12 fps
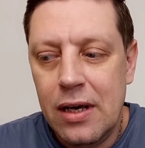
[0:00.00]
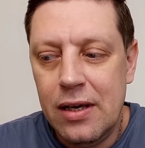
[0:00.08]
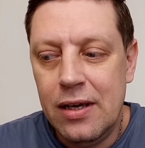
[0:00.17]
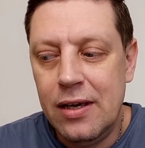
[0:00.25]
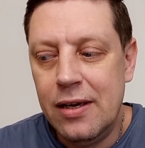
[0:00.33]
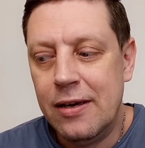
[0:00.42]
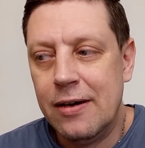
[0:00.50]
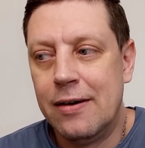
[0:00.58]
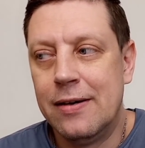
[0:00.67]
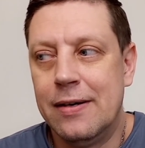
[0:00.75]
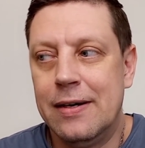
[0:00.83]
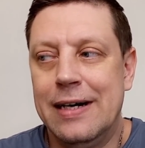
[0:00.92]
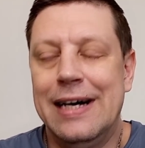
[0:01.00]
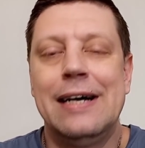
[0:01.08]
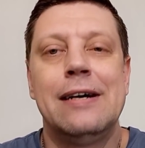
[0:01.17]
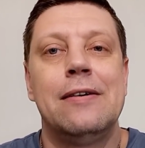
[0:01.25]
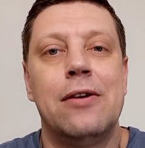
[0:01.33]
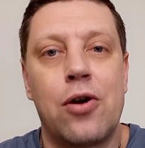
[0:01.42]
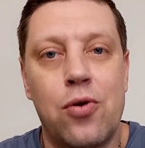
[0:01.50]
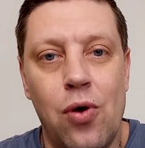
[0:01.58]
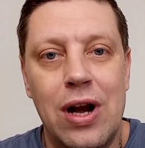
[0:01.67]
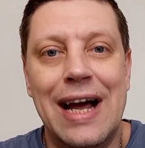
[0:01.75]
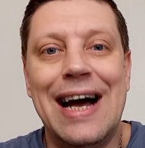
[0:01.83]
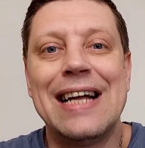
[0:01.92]
и э,
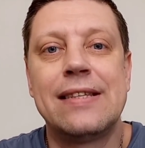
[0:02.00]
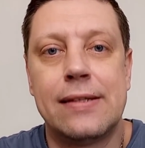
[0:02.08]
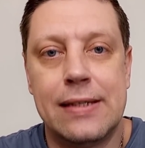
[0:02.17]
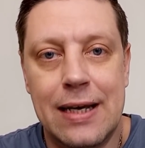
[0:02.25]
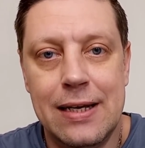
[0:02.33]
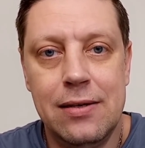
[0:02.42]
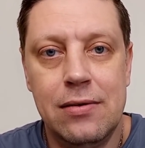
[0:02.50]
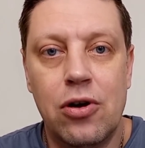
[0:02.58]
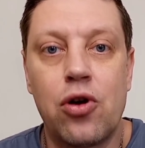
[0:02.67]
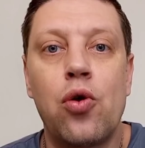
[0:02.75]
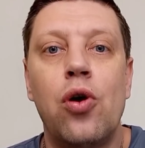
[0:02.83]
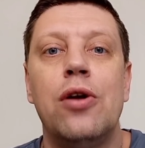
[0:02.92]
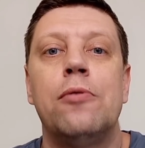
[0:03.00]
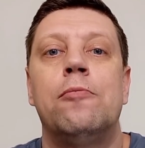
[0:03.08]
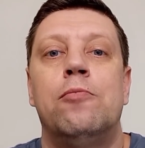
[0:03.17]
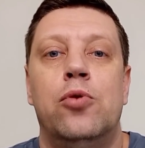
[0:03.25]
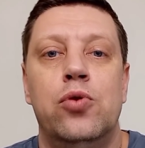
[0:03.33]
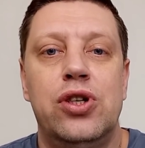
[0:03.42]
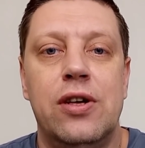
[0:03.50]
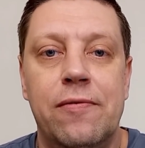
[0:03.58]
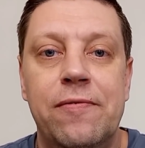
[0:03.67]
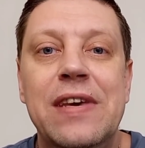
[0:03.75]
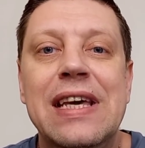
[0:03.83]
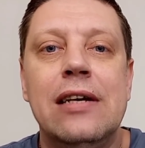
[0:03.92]
роль отца, роль мужа
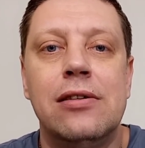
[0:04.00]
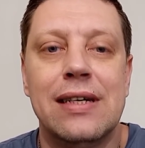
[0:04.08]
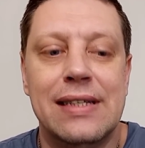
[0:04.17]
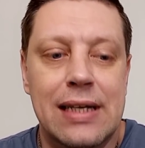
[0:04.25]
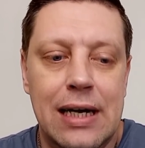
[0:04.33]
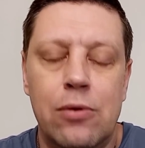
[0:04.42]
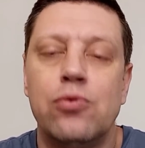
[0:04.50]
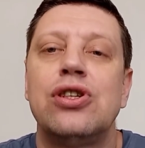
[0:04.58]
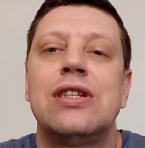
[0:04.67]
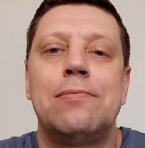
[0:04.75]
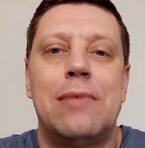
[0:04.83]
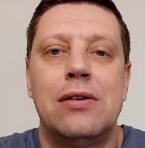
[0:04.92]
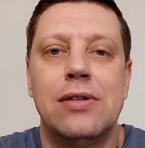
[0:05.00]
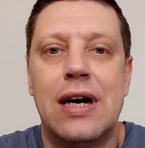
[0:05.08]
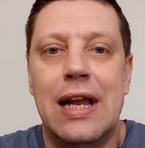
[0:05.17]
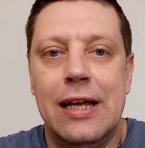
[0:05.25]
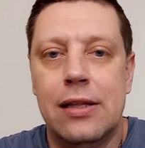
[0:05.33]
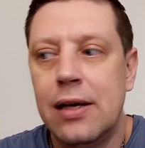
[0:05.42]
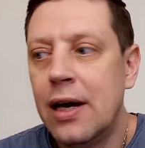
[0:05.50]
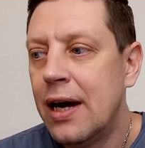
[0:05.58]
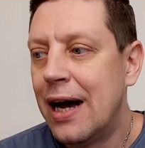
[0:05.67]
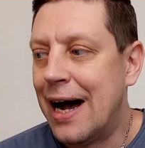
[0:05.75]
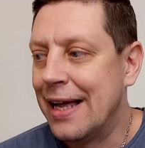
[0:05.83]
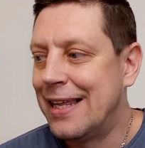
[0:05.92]
в их глазах уже с малых лет,
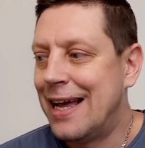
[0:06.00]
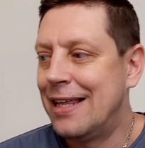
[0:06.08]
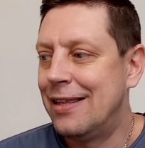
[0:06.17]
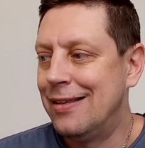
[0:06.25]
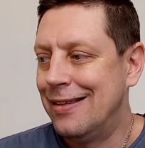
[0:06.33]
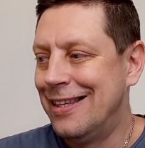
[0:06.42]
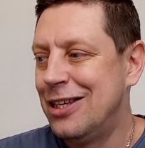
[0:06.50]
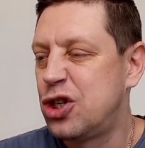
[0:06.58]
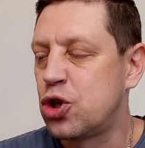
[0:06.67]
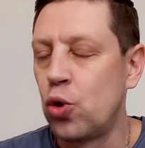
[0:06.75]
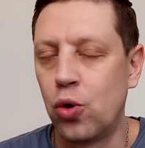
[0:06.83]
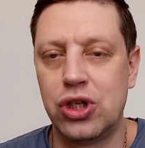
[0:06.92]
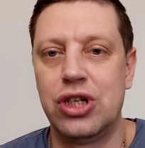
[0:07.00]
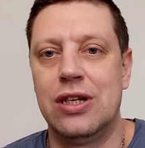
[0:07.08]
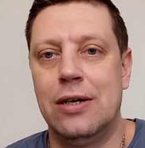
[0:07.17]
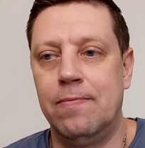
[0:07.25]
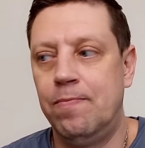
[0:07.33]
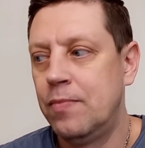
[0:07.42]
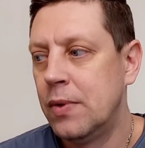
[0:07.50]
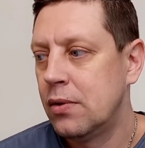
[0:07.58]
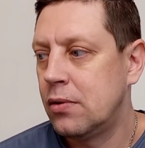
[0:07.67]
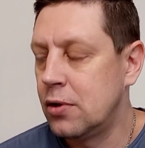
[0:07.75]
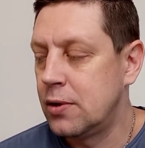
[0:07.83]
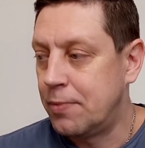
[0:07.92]
она ничтожна.
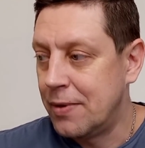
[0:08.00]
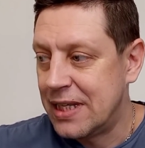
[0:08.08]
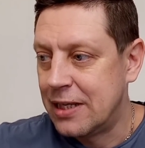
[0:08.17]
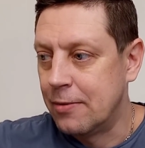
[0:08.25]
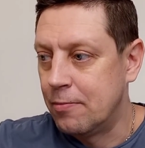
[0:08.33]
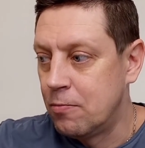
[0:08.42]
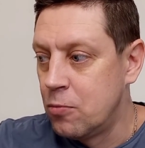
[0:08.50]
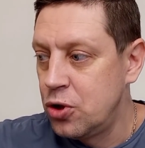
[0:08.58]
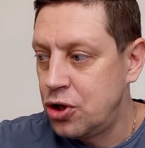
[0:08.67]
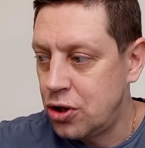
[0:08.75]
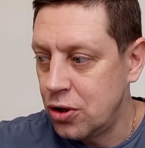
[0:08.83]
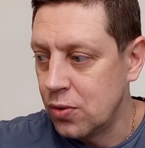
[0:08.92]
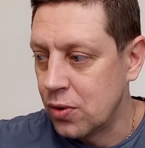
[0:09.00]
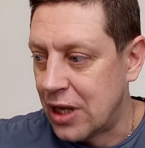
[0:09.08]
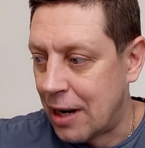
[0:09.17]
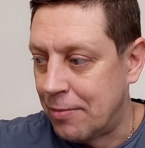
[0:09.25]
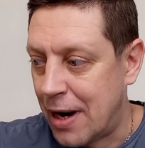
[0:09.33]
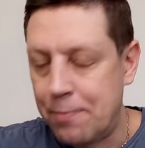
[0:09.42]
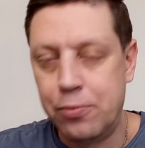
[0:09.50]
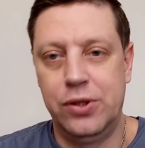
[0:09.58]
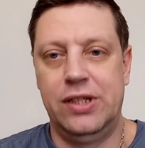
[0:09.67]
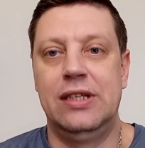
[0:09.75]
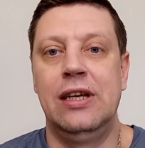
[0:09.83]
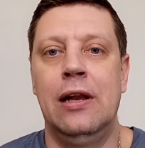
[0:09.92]
То есть, понимаете, мужчину там
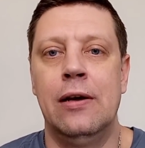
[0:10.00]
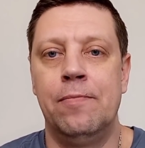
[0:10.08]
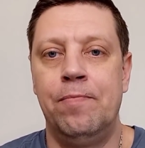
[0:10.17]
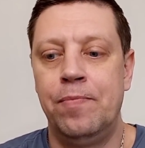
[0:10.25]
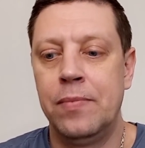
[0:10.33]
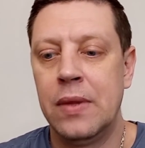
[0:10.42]
опустили.